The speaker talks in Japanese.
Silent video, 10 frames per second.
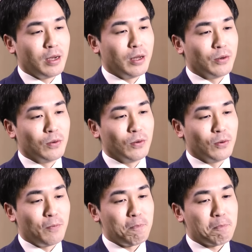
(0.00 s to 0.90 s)
あ
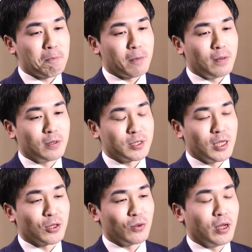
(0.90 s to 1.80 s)
の
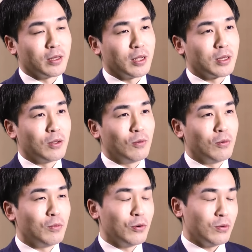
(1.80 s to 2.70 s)
スタートなんだって
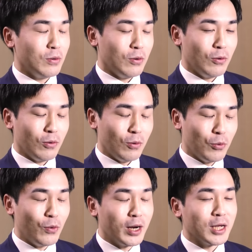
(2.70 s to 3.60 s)

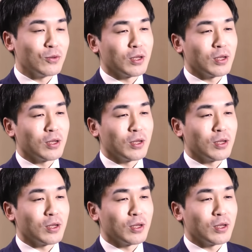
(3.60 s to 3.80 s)
思わないとい